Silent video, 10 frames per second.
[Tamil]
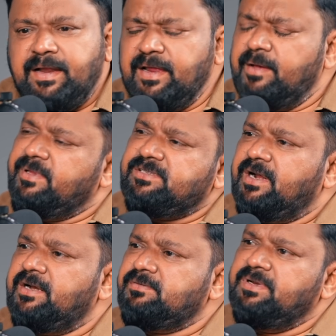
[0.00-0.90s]
நிறைய பேர்
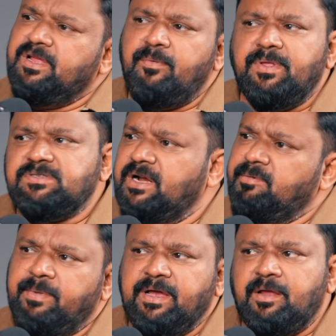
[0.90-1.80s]
ஸ்டார்ட் அப் இந்தியாவே
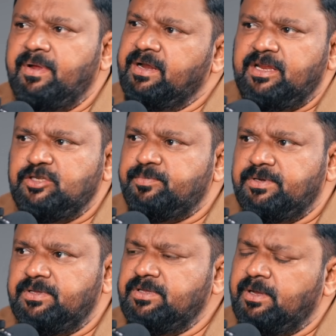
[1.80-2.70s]
ஸ்டார்ட் அப் பயங்கரமாக என்கரேஜ்
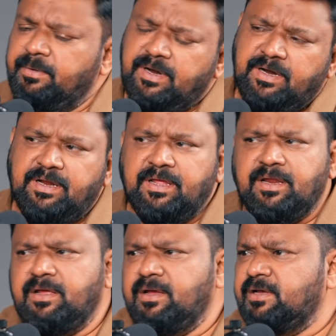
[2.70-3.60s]
பண்ணுது தமிழ்நாட்டிலே
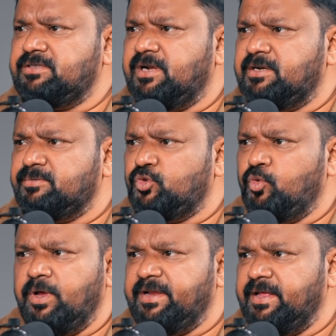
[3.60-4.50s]
நிறைய ஸ்டார்ட் அப்ஸ்
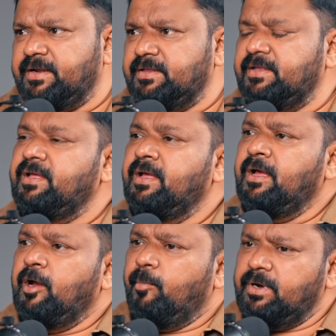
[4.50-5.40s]
உருவாகிட்டே இருக்குது
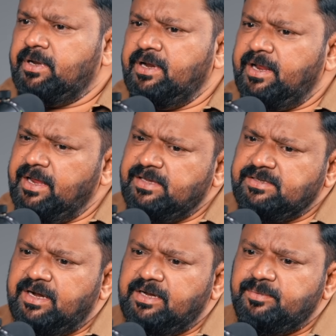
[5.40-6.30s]
பட் நிறைய
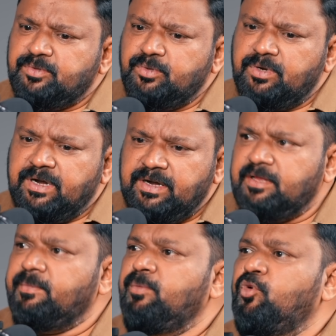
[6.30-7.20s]
ஸ்டார்ட் அப்ஸ் வந்து ஒரு
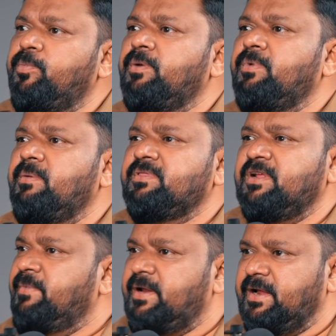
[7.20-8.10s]
கட்டத்துக்கு மேலே மூவ் பண்ண முடியாமல்
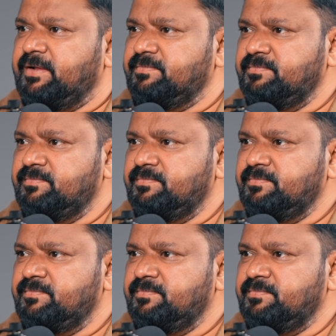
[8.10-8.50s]
தடுமாறுறாங்க